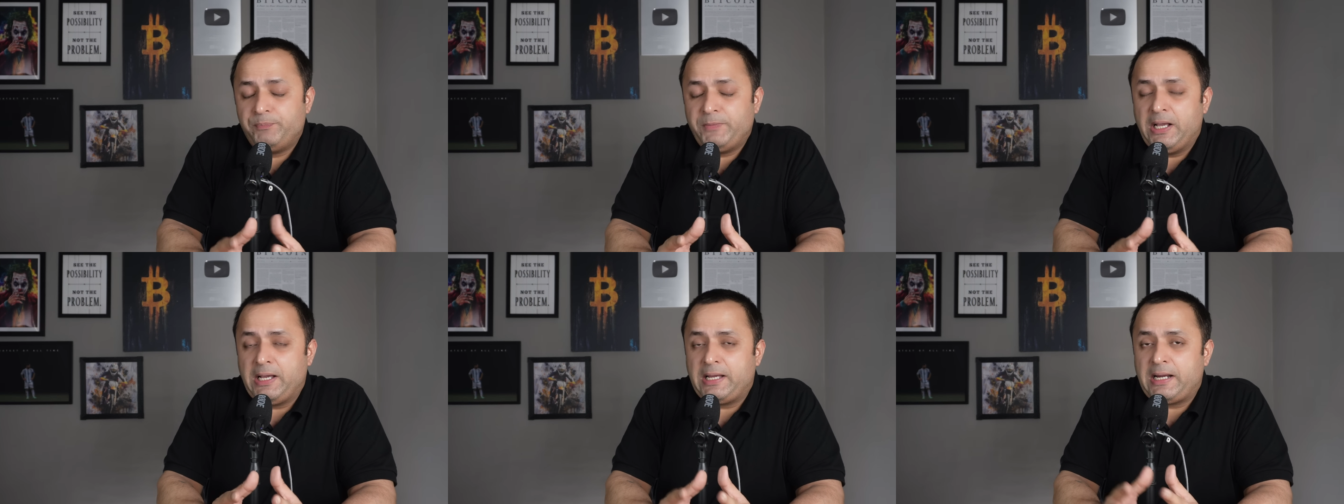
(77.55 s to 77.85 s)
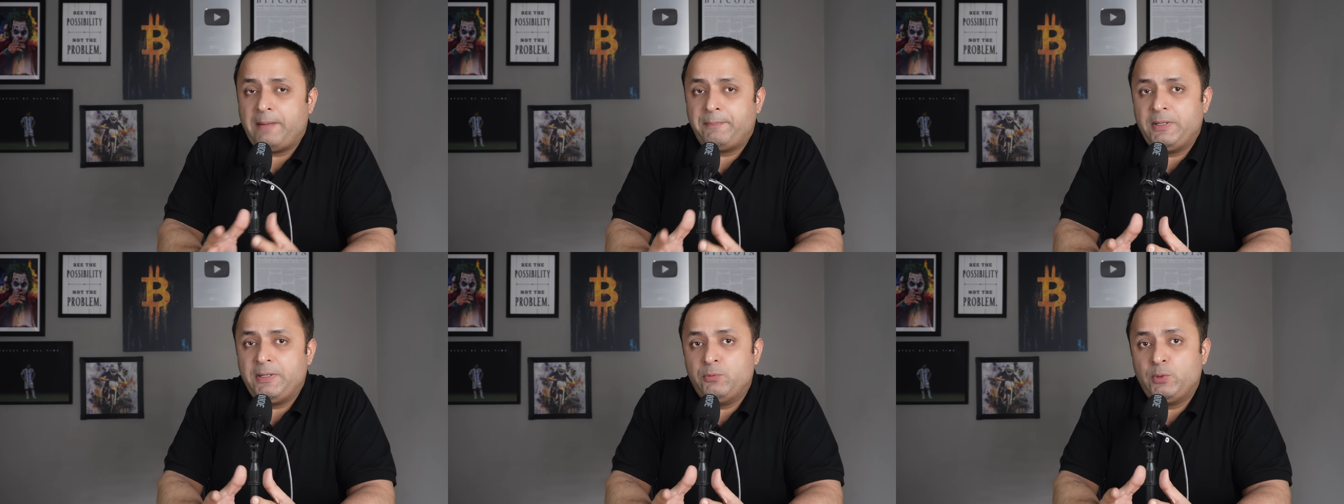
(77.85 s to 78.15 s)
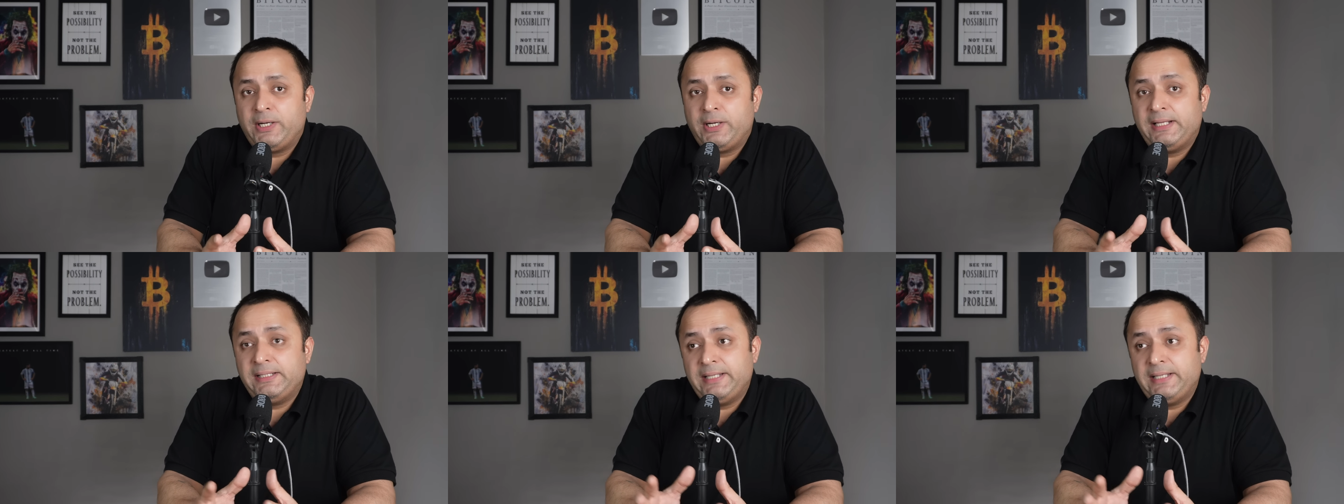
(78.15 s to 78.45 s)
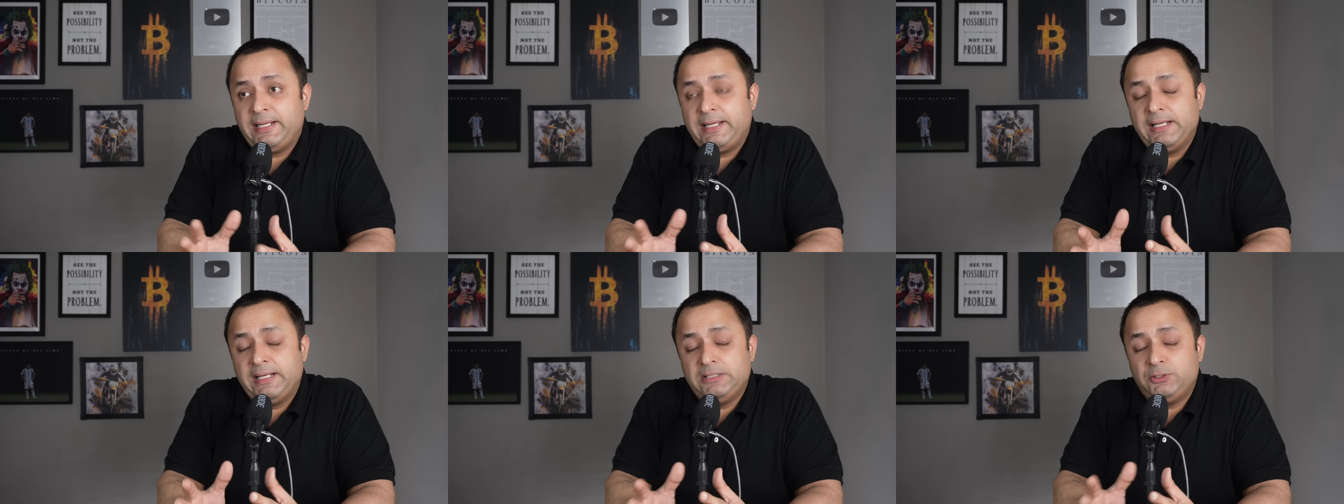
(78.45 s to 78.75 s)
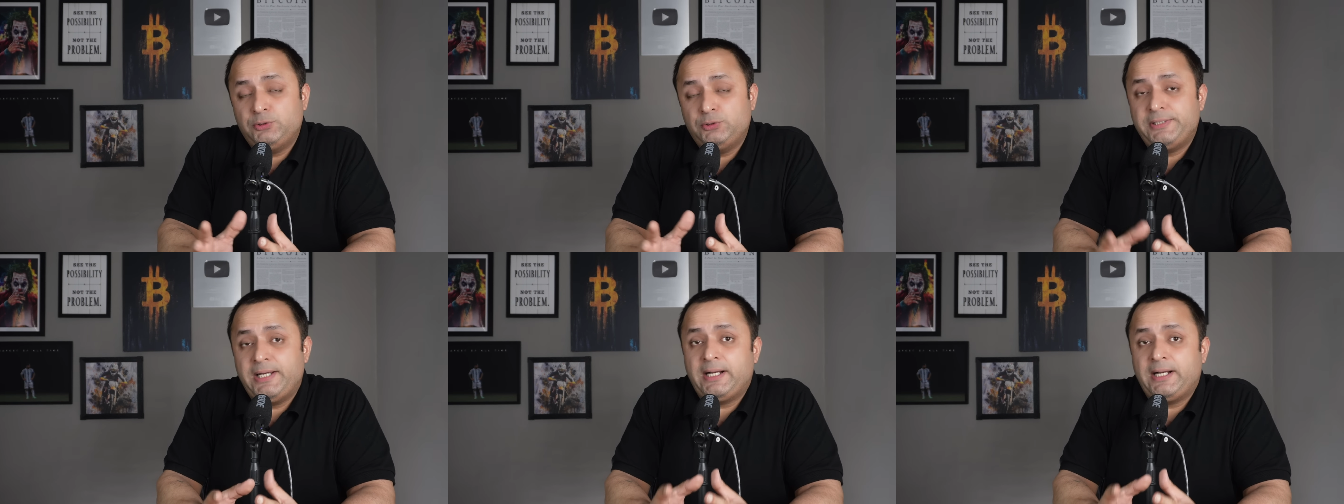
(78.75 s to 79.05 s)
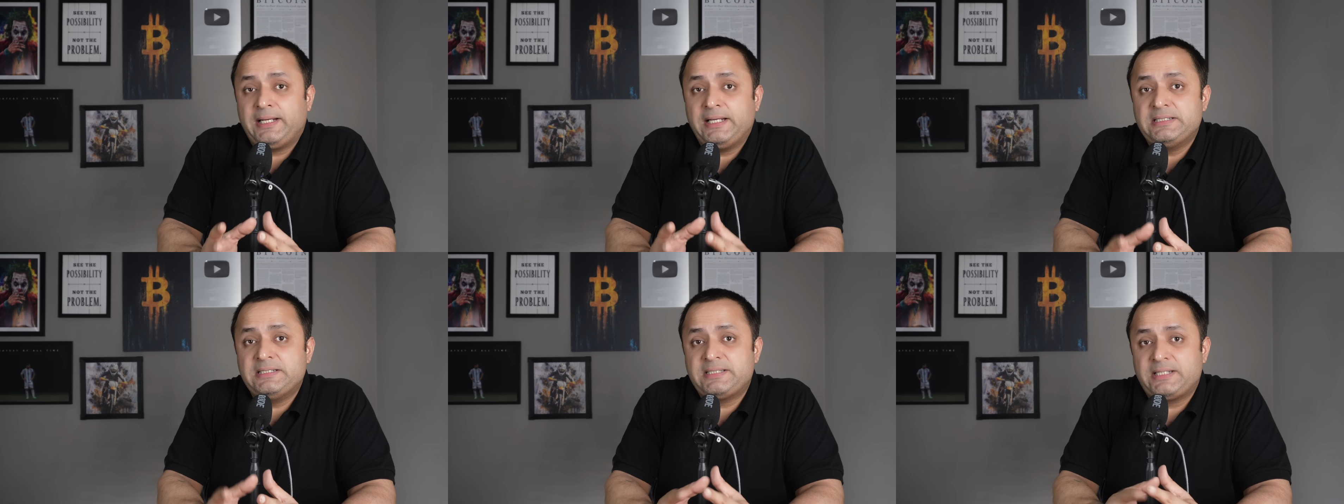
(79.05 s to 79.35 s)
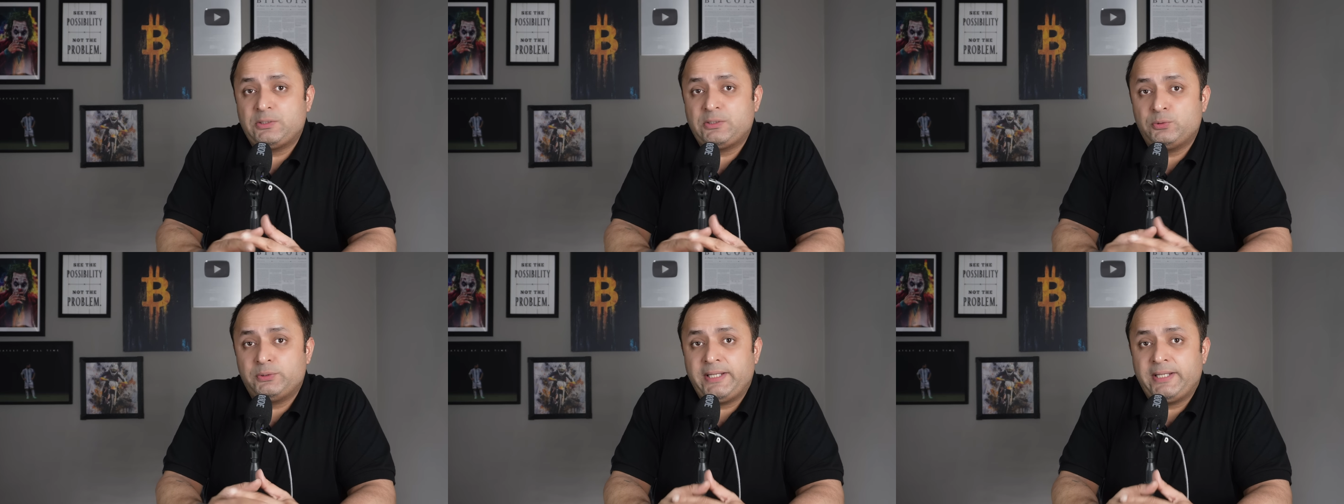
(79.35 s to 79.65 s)
अगर आपने वो नहीं देखी है तो जाके
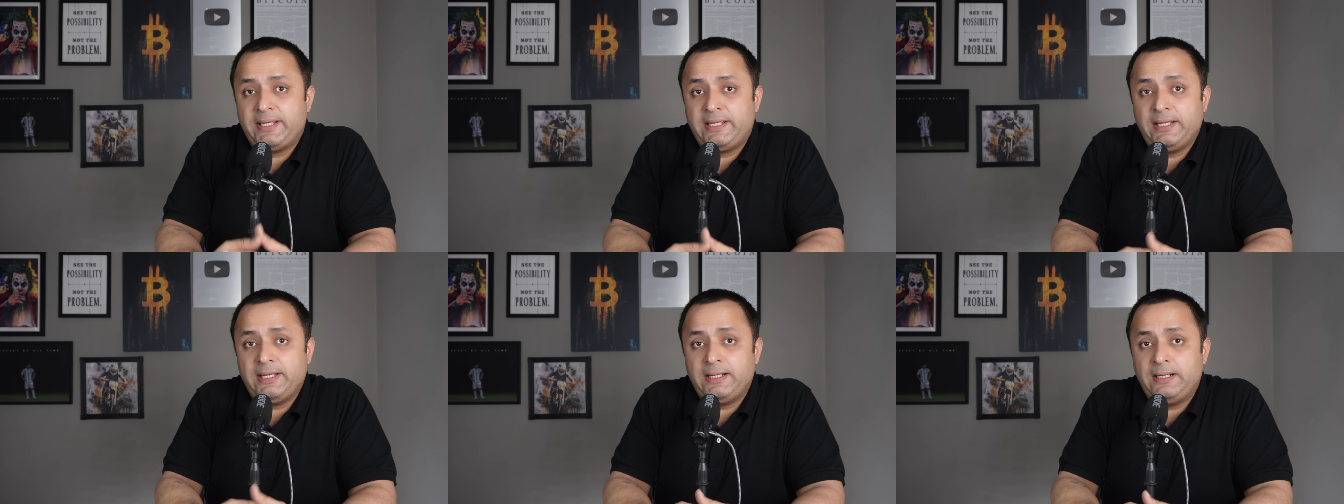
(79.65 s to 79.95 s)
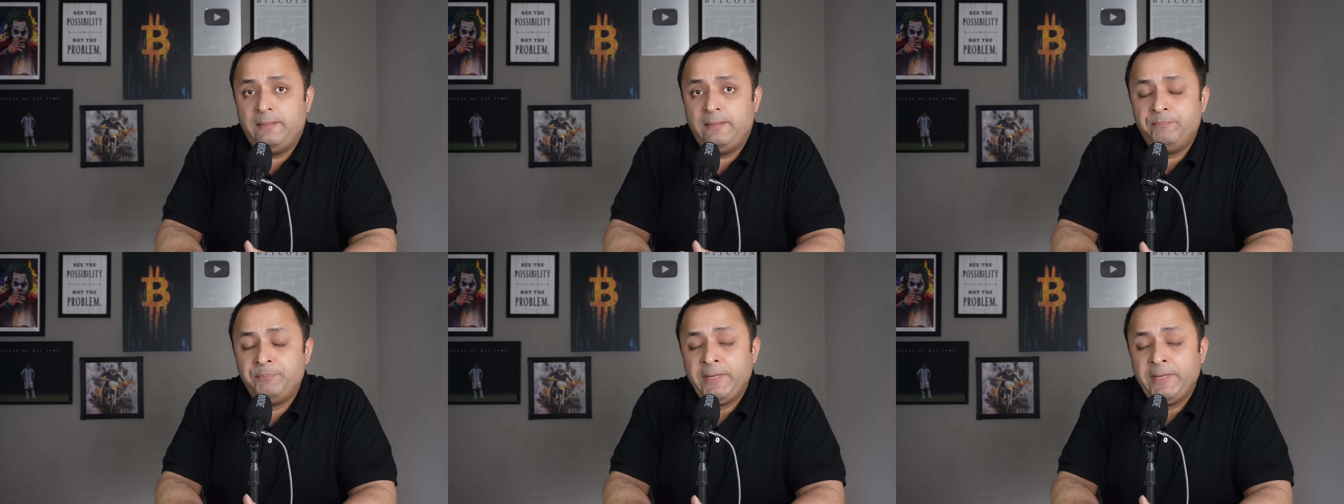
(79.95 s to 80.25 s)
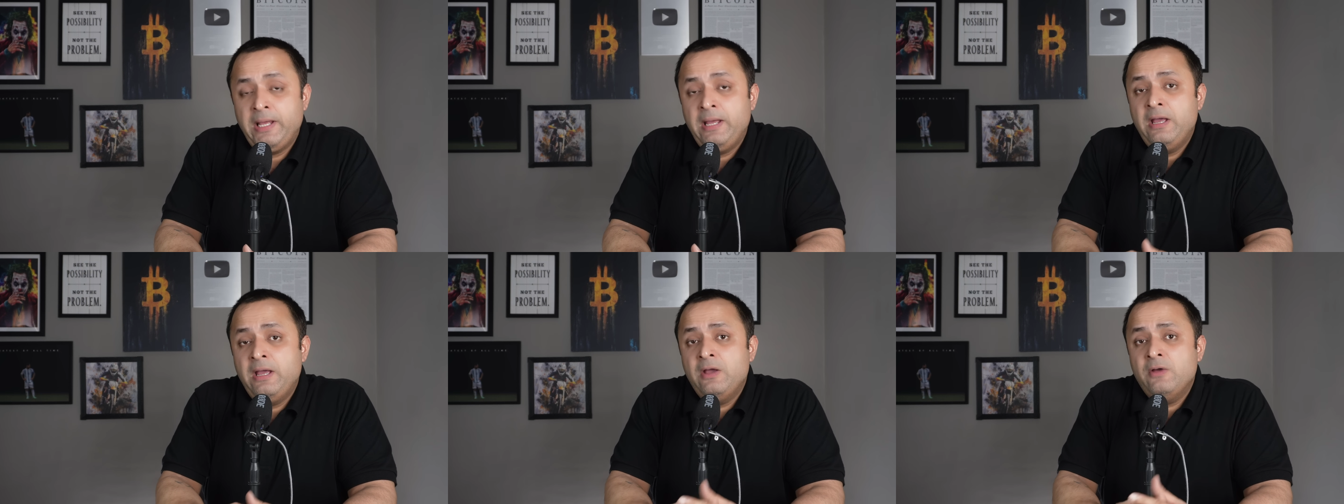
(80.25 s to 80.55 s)
ज़रूर देखिएगा